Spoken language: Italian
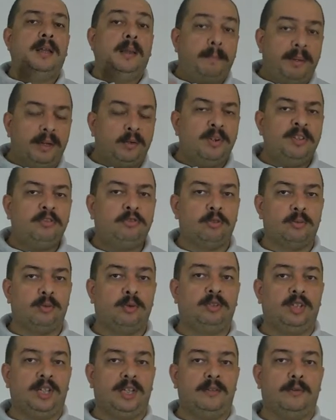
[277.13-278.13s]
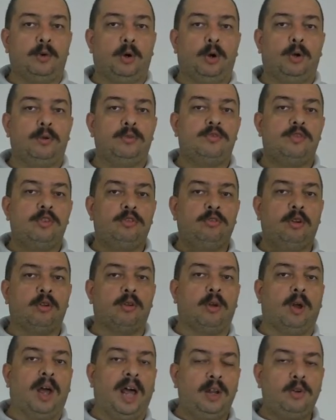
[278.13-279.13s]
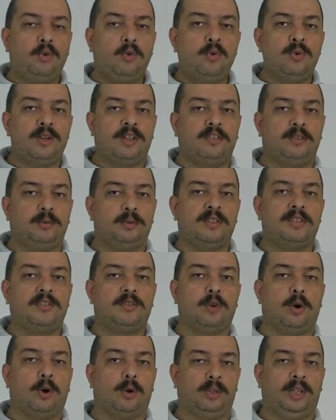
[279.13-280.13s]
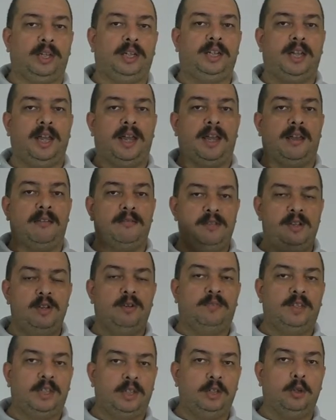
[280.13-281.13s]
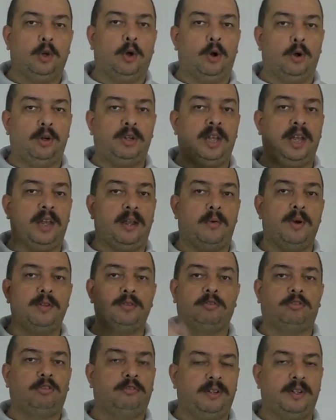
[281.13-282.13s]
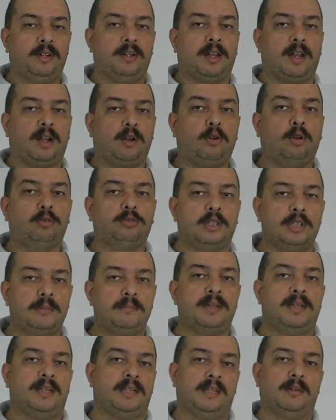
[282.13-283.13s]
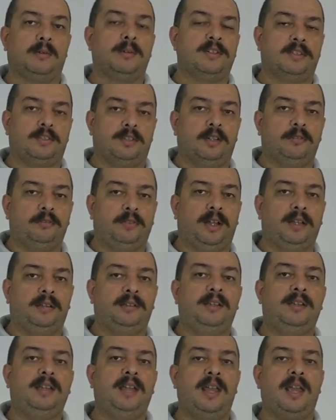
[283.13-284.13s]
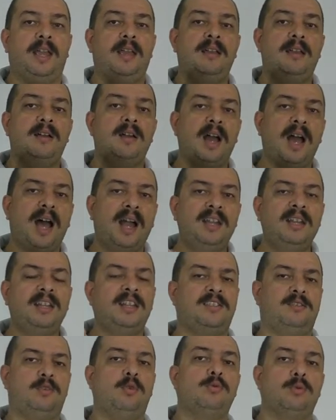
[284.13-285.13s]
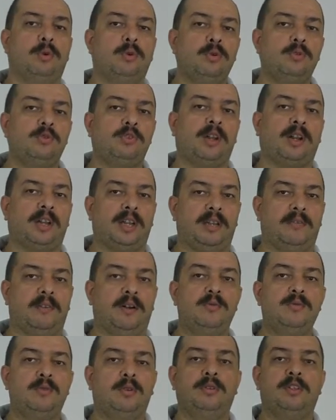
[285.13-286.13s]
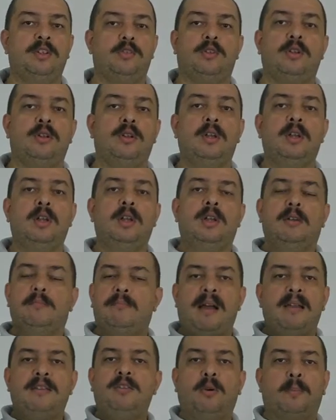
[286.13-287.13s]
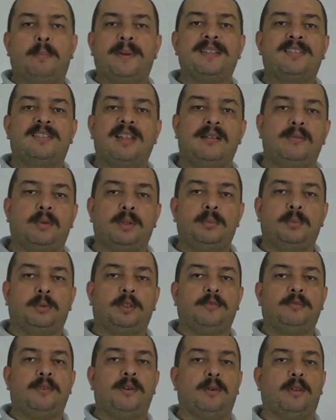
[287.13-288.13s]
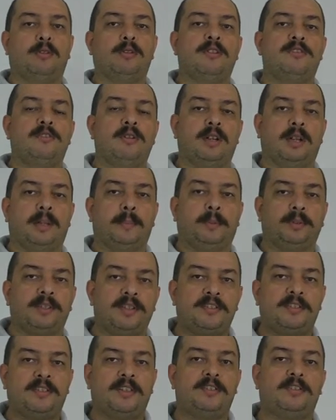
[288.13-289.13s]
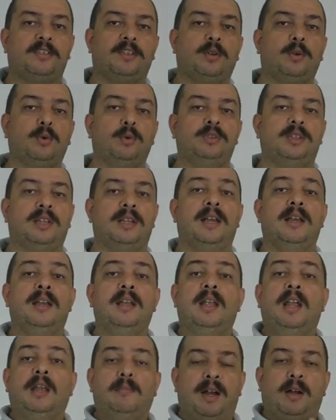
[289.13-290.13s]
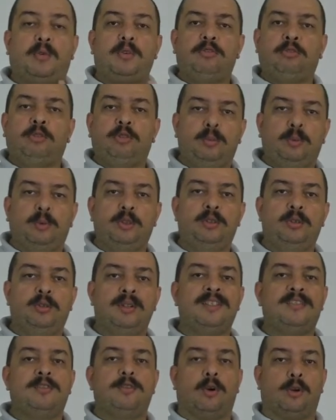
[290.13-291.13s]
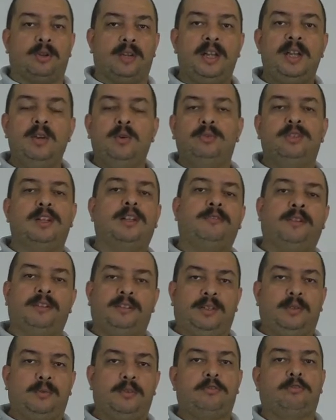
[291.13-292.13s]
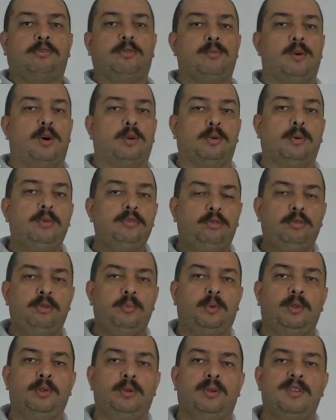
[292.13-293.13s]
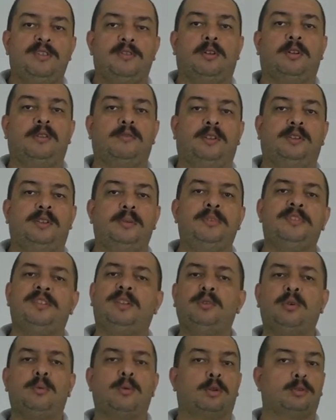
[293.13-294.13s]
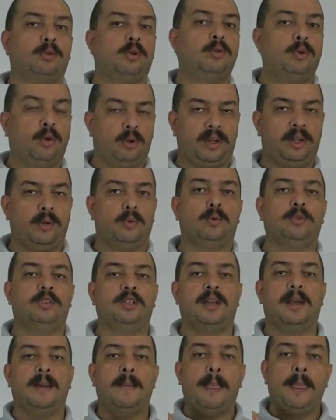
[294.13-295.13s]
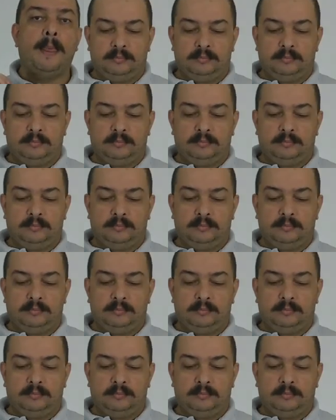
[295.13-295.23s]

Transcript: Per questo motivo ci sono alcune situazioni che io vi dirò che quando si fa la raccolta di beni devono essere fatte, che all'inizio uno non ci arriva, uno dice ma io pensavo di poter fare una donazione che potesse essere utile, ma questo tipo di donazione è utile fatta in questo modo, questo tipo di donazione fatta in quest'altro modo non è utile.